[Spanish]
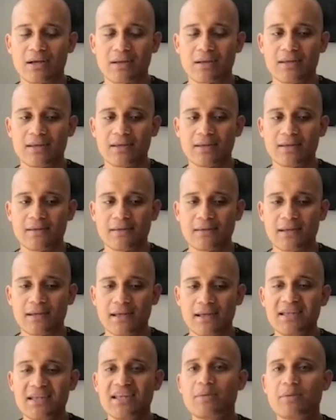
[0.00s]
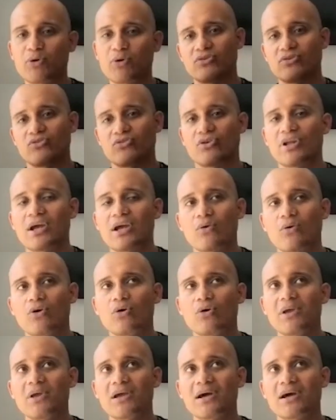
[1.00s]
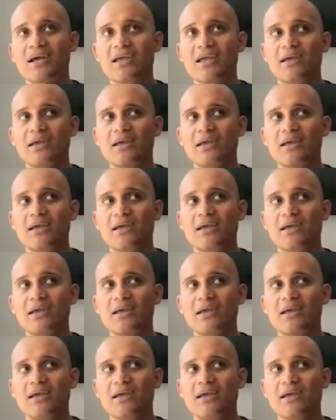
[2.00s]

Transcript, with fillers: indisposiciones económicas